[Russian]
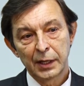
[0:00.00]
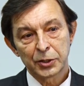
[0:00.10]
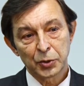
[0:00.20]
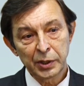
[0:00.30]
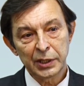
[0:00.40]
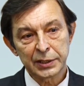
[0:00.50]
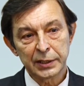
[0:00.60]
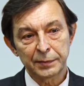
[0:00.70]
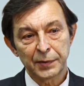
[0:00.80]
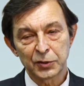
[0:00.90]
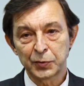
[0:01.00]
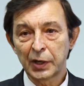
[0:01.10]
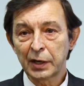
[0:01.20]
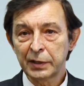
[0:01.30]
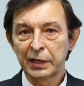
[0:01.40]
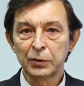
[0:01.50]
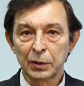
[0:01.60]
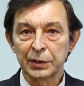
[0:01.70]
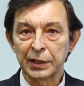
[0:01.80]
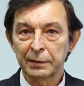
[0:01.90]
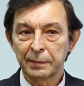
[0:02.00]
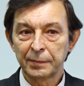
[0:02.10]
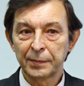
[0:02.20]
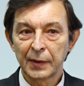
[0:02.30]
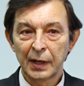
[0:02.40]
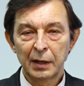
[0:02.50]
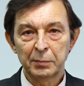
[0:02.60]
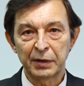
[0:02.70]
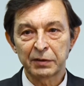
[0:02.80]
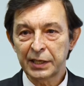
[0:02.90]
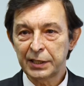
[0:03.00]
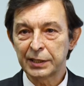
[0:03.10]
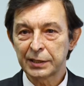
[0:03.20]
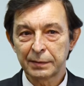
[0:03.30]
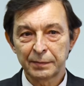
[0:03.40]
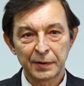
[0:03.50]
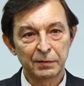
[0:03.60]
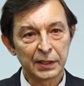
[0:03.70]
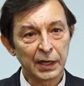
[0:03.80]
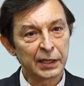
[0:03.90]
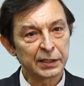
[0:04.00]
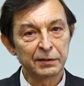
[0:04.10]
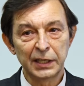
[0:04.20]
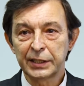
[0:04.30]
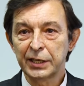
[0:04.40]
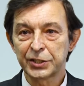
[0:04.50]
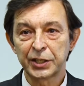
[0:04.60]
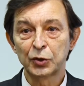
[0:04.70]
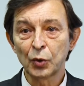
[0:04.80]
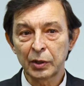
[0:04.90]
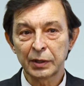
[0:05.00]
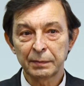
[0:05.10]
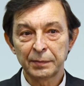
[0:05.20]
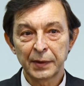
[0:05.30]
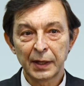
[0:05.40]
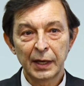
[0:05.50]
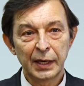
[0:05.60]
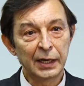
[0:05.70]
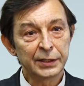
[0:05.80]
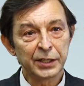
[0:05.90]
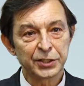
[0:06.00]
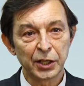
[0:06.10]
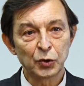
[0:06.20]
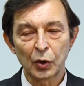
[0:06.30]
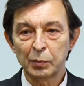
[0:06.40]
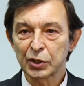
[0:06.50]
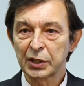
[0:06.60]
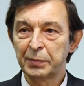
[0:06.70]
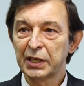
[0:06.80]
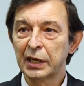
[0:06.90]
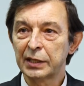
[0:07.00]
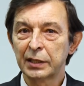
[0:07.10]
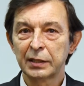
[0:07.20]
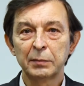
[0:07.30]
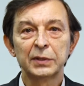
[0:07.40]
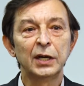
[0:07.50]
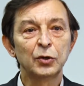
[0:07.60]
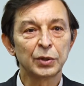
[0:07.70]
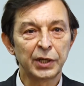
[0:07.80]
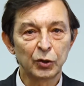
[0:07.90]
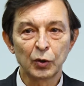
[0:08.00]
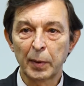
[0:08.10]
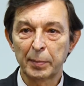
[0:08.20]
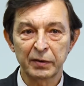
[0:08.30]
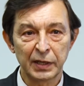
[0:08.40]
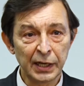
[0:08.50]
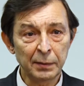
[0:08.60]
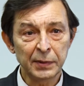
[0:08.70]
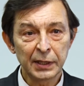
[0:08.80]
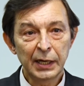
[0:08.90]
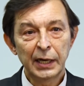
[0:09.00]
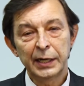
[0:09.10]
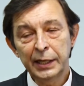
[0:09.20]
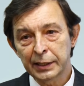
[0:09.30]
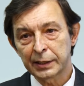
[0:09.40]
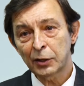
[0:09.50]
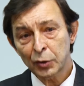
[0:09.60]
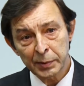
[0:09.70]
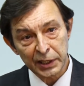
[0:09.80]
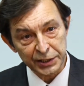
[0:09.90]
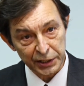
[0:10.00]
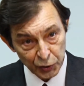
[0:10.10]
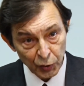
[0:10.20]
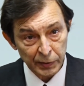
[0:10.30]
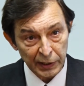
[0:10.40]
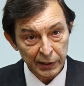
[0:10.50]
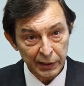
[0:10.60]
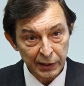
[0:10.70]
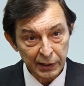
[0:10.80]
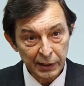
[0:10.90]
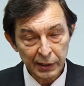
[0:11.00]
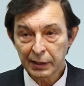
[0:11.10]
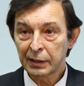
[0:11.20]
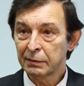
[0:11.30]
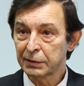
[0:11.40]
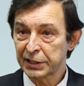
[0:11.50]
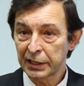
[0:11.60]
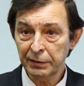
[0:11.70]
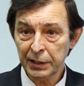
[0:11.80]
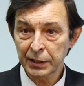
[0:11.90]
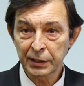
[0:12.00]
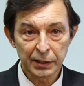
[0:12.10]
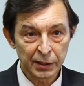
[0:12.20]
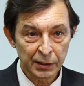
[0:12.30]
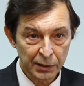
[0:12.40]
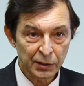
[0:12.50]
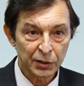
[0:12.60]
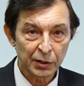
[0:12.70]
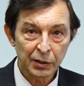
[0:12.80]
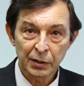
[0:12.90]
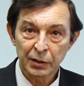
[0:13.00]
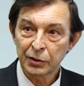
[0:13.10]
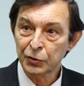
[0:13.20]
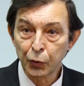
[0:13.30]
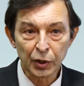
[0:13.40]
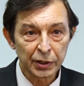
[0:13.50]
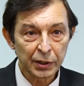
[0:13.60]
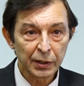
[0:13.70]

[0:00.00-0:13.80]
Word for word: что если звуковые волны превратить как-то в электрический ток, электрический ток можно передать далеко-далеко по проводам, и на том конце снова восстановить звук.